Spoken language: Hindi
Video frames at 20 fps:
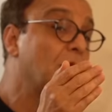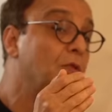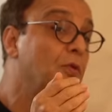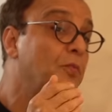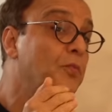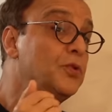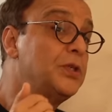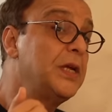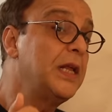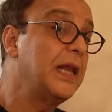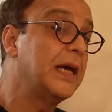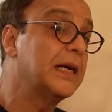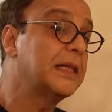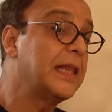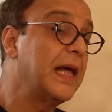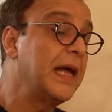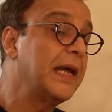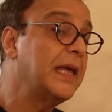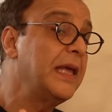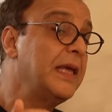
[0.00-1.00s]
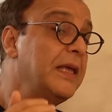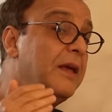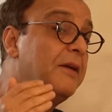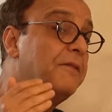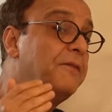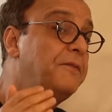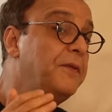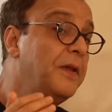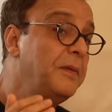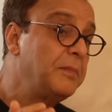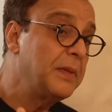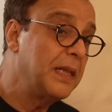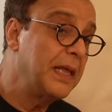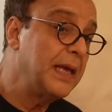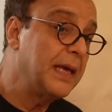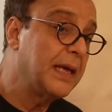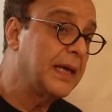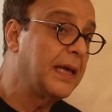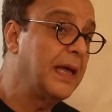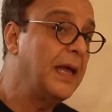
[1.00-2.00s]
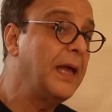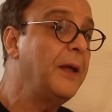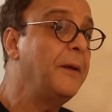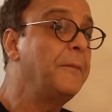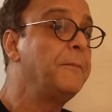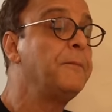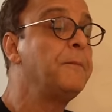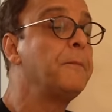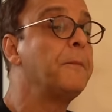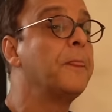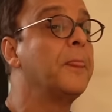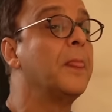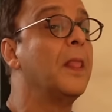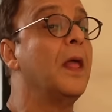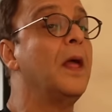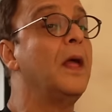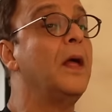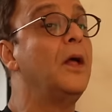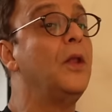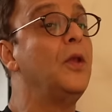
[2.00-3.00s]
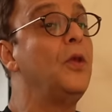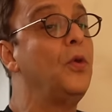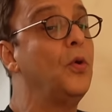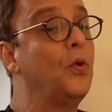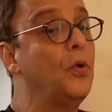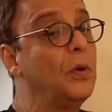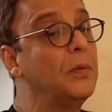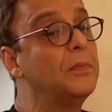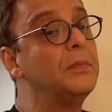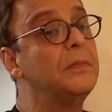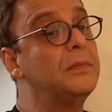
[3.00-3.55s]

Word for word: मुझे लगता है कि ये फिल्म देख के लोग